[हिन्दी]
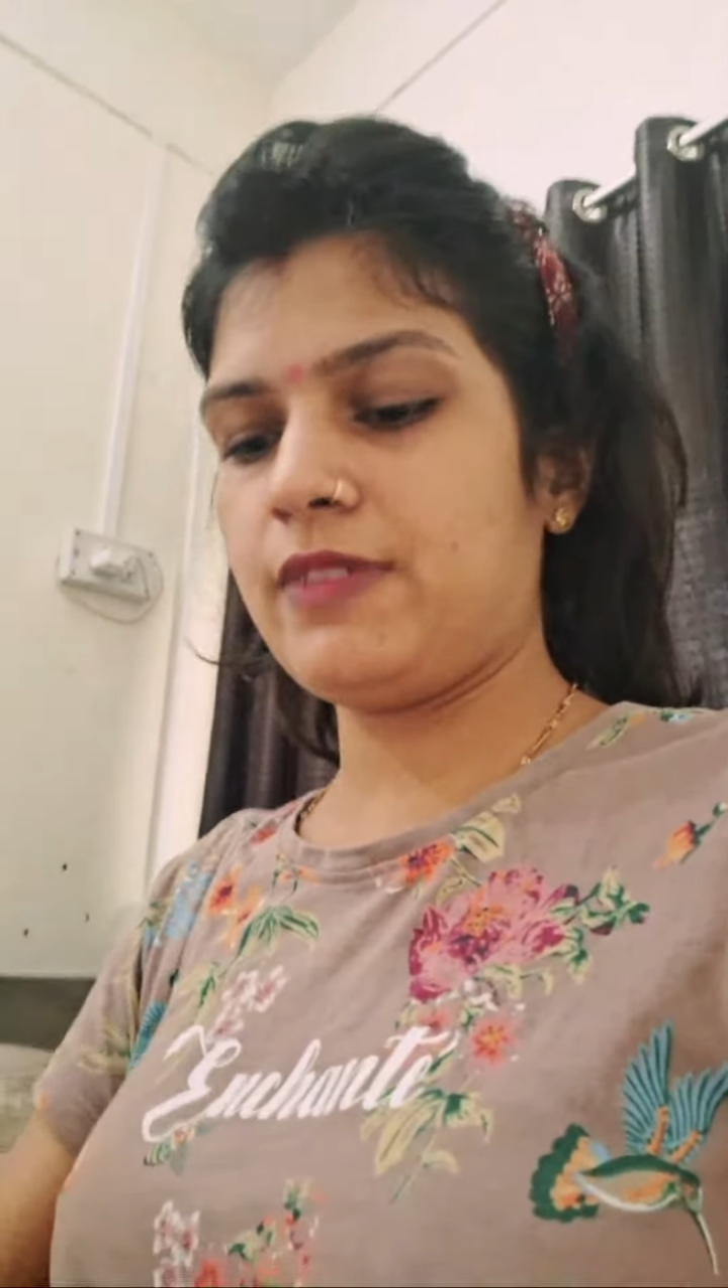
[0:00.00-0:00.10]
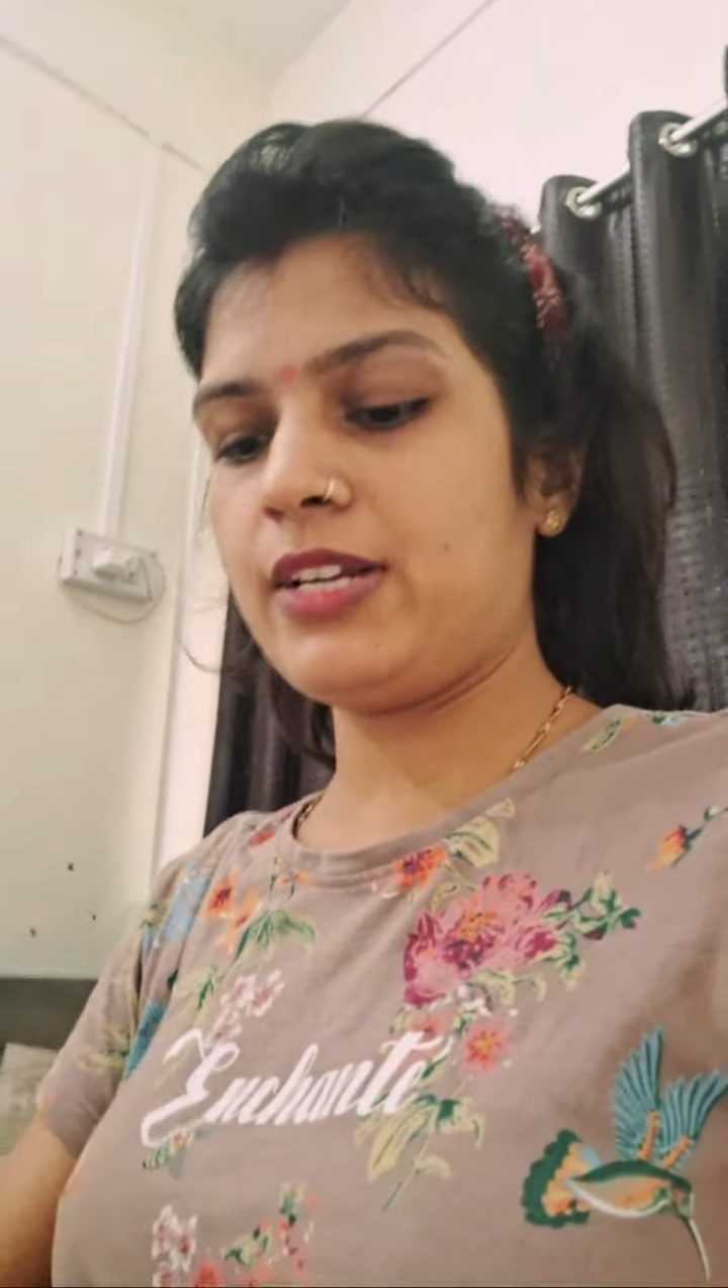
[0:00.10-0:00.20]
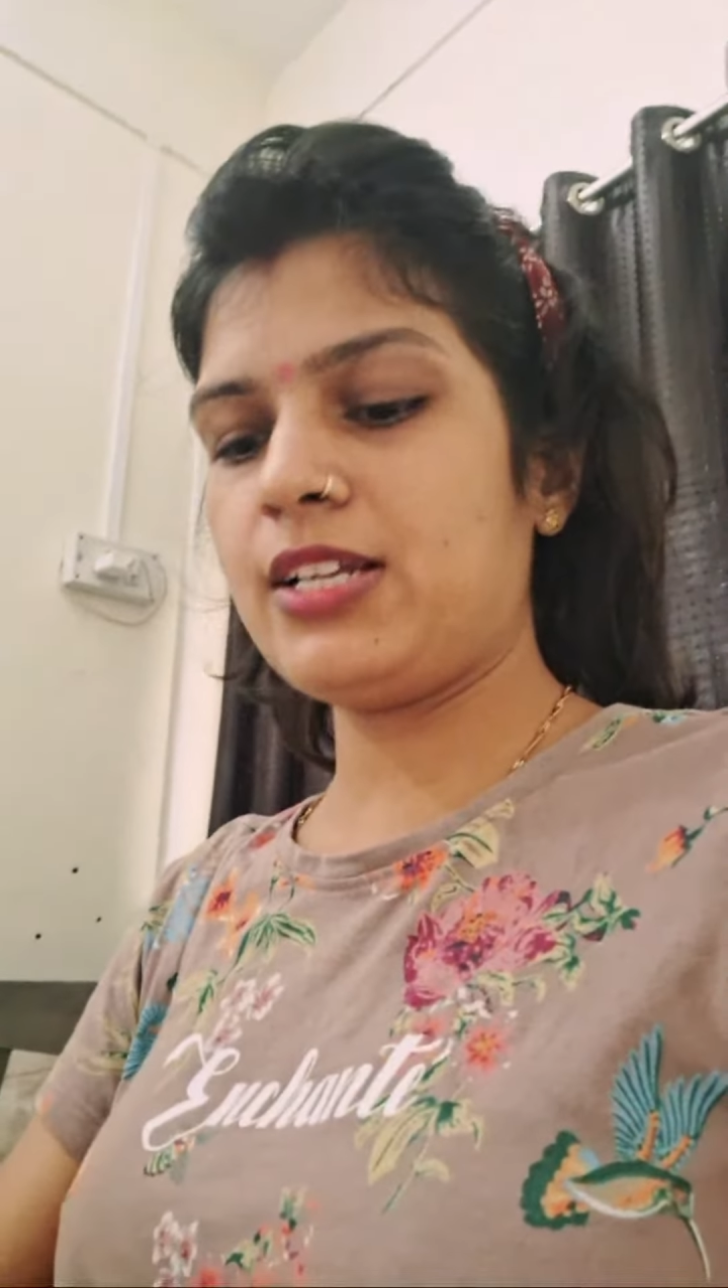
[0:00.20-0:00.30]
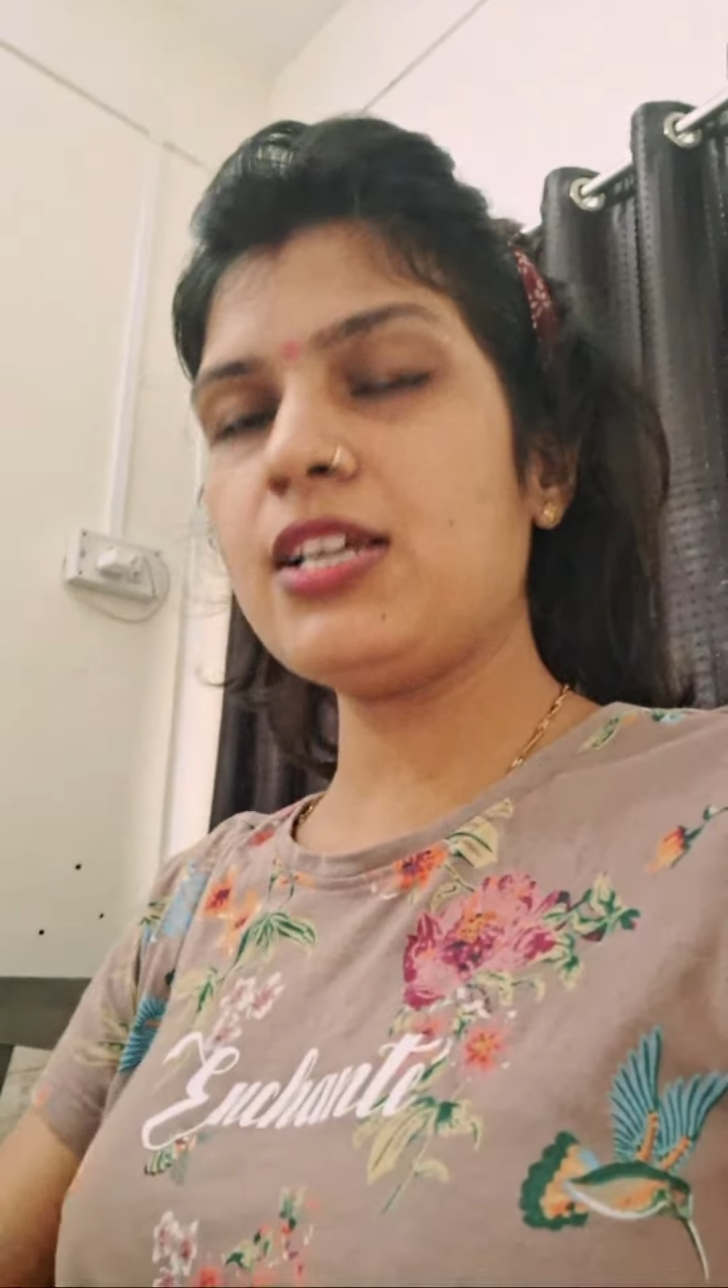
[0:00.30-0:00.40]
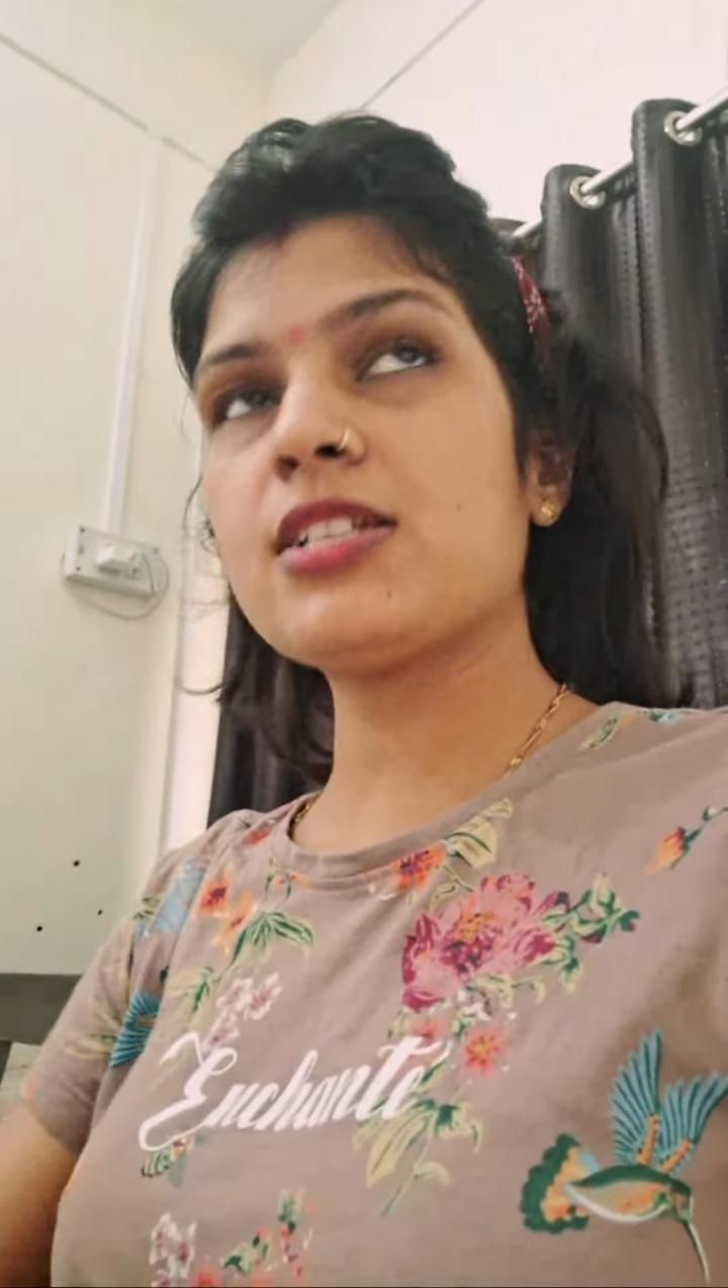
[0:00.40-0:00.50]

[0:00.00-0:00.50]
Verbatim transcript: ये वाला नहीं